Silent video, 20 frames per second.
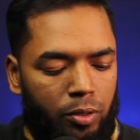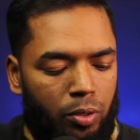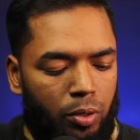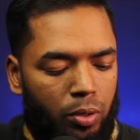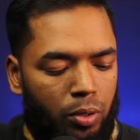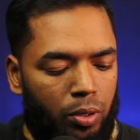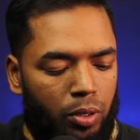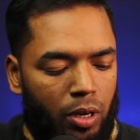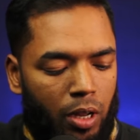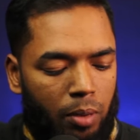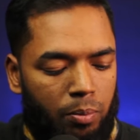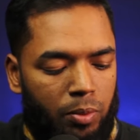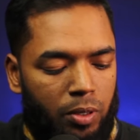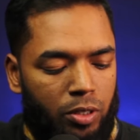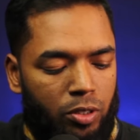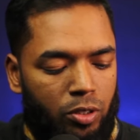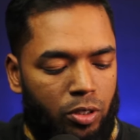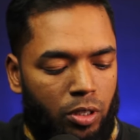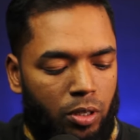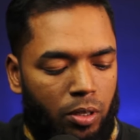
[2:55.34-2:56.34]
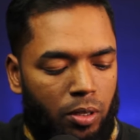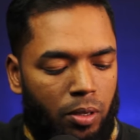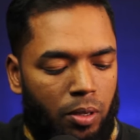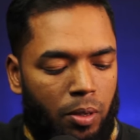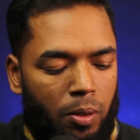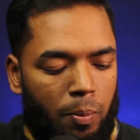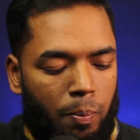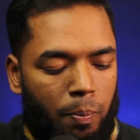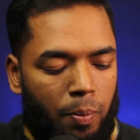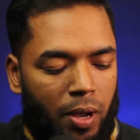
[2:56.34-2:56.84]
ধরুন আপনি যদি
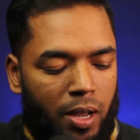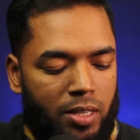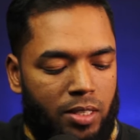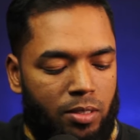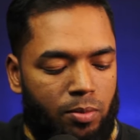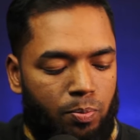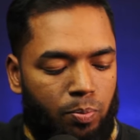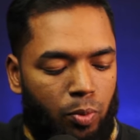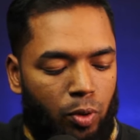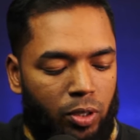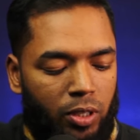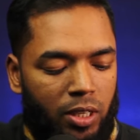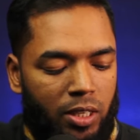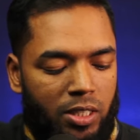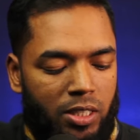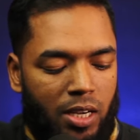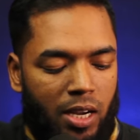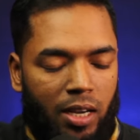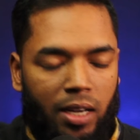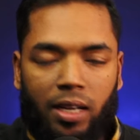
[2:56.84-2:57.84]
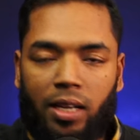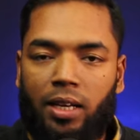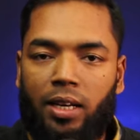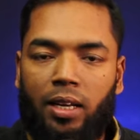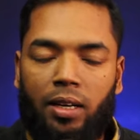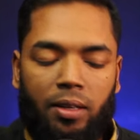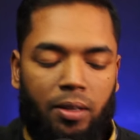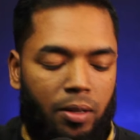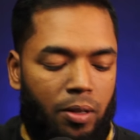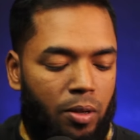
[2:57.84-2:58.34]
পাঁচ পদের শাক
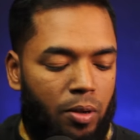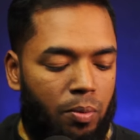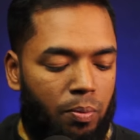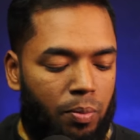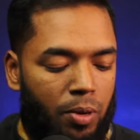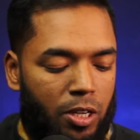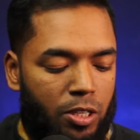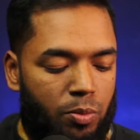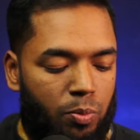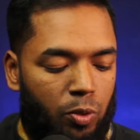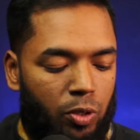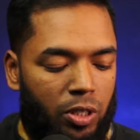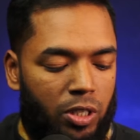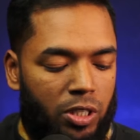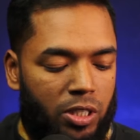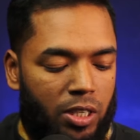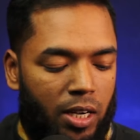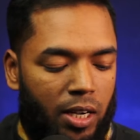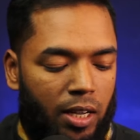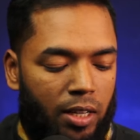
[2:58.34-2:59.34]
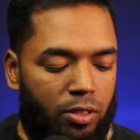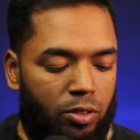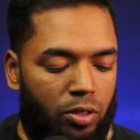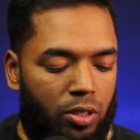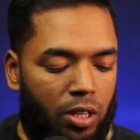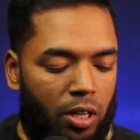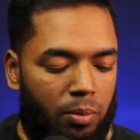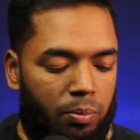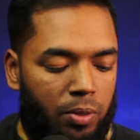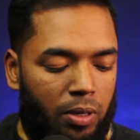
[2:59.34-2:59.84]
কিনেন পাঁচ পদের শাকে
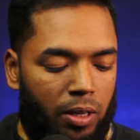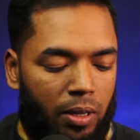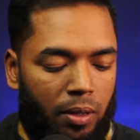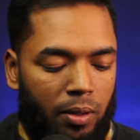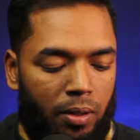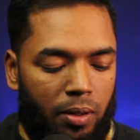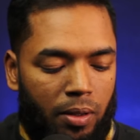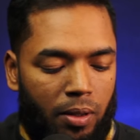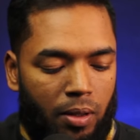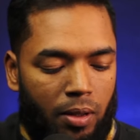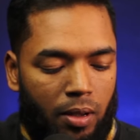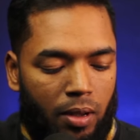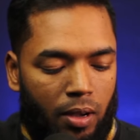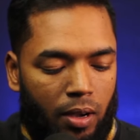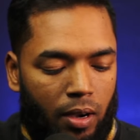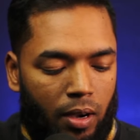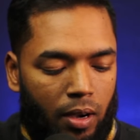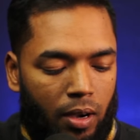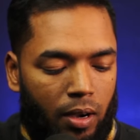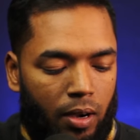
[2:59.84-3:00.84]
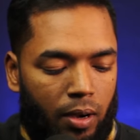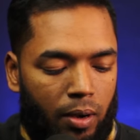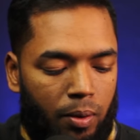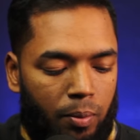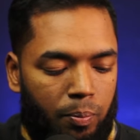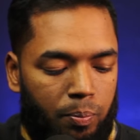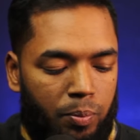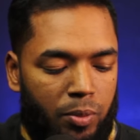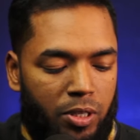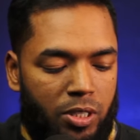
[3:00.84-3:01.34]
যদি আপনি
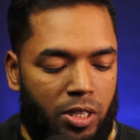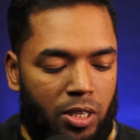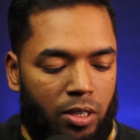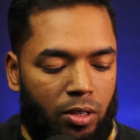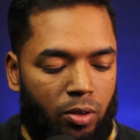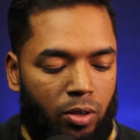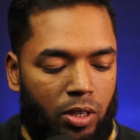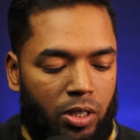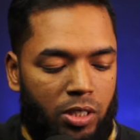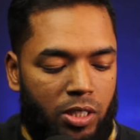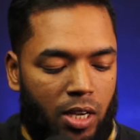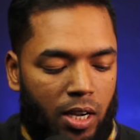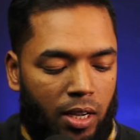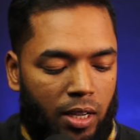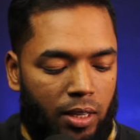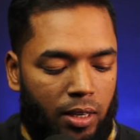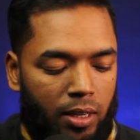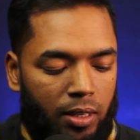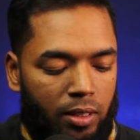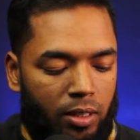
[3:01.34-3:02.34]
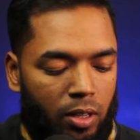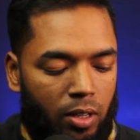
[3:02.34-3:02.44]
বিশ আটি করে শাক কিনেন